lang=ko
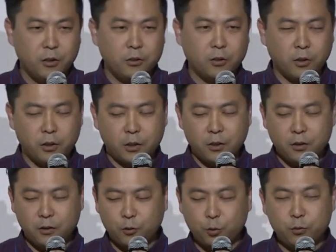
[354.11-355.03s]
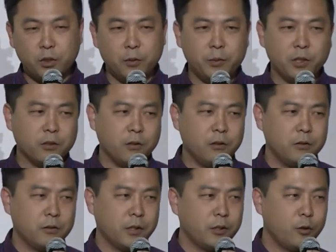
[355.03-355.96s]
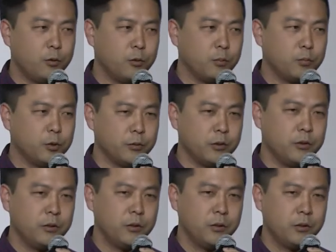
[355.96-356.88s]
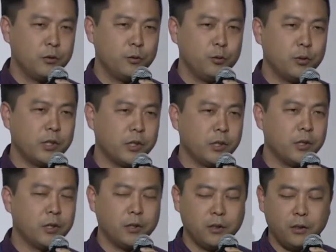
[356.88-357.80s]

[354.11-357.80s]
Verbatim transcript: 저희가 구글에 비해서 내세울 부분은 유일하게